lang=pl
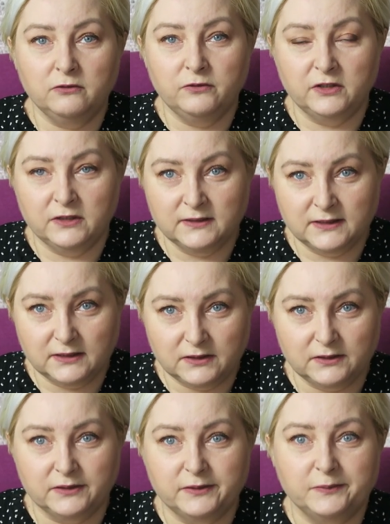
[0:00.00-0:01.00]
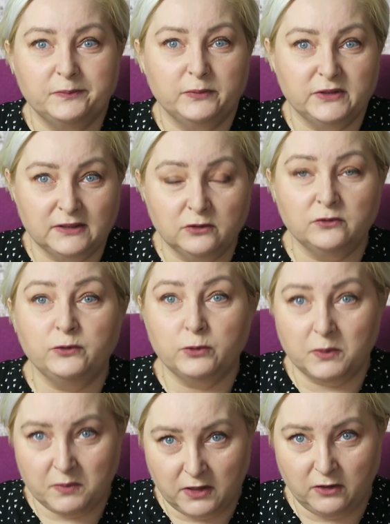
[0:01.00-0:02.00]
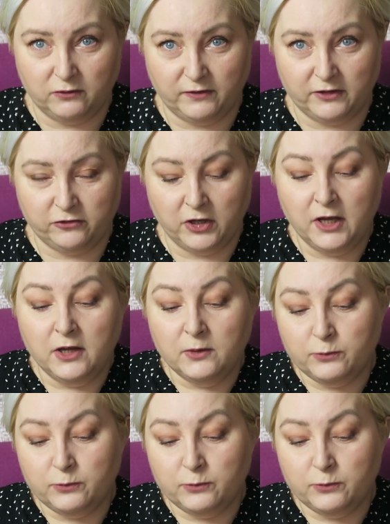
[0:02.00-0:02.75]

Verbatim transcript: więc postanowiła malować.